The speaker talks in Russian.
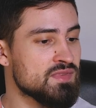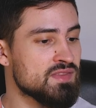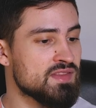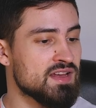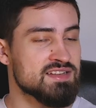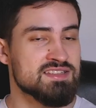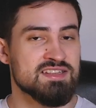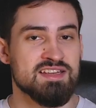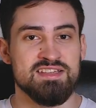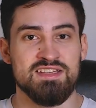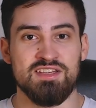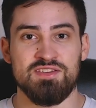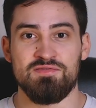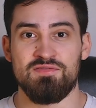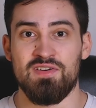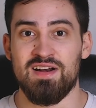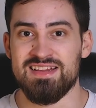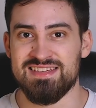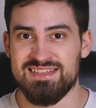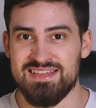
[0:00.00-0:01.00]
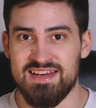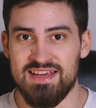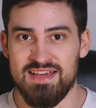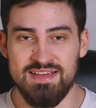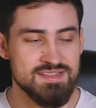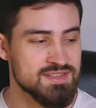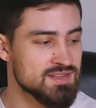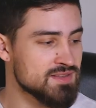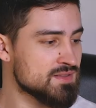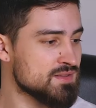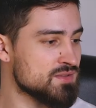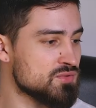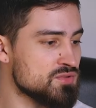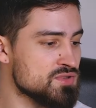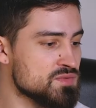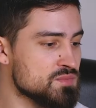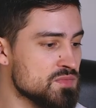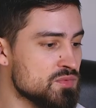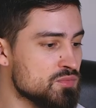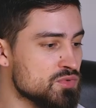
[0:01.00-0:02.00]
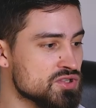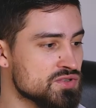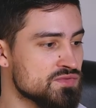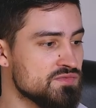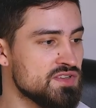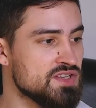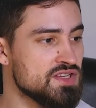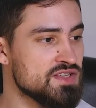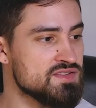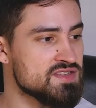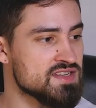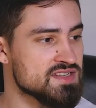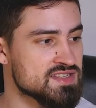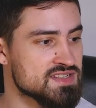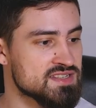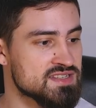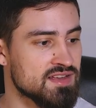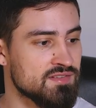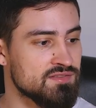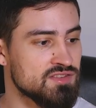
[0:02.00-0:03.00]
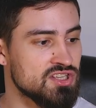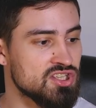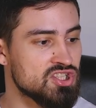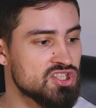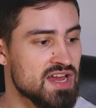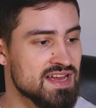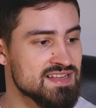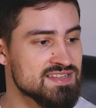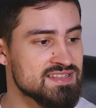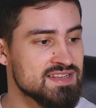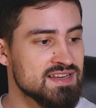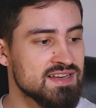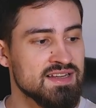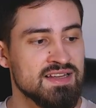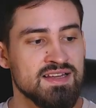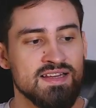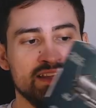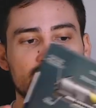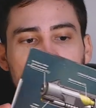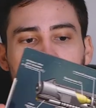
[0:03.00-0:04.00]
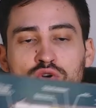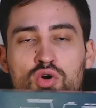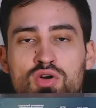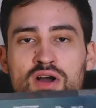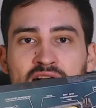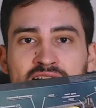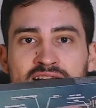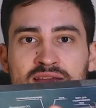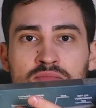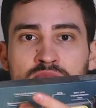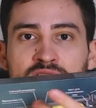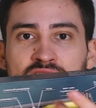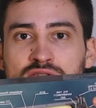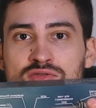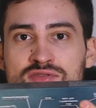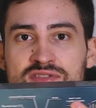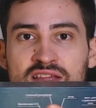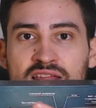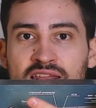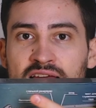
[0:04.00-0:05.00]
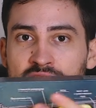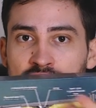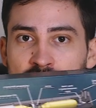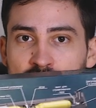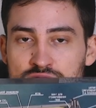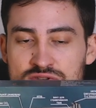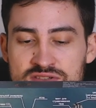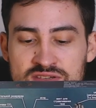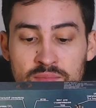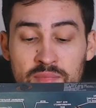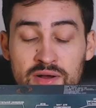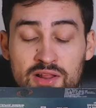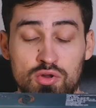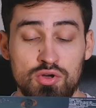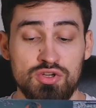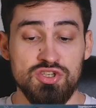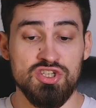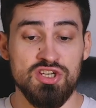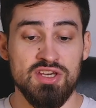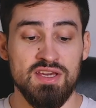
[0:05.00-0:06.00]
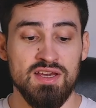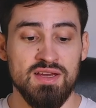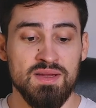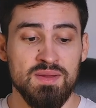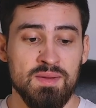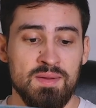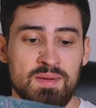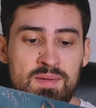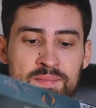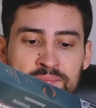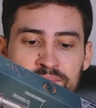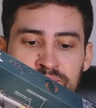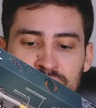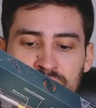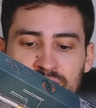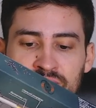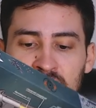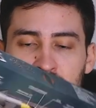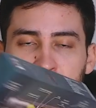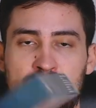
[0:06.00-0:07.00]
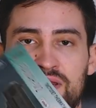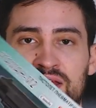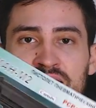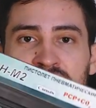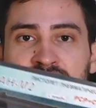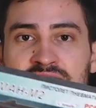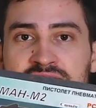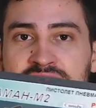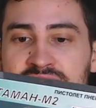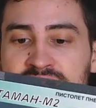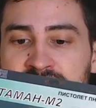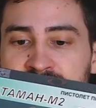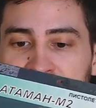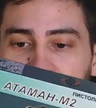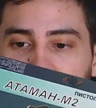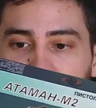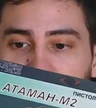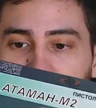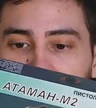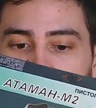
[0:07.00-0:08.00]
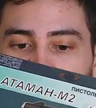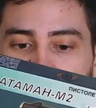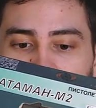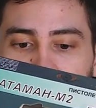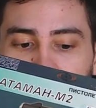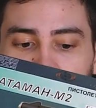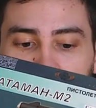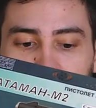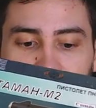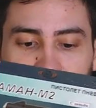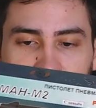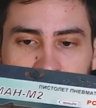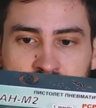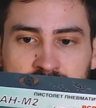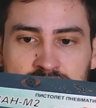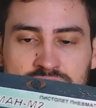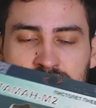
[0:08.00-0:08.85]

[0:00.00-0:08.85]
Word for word: так сказать, в разрезе. То есть мы можем видеть все составные части, то, как именно устанавливаются баллончики. На передней, соответственно,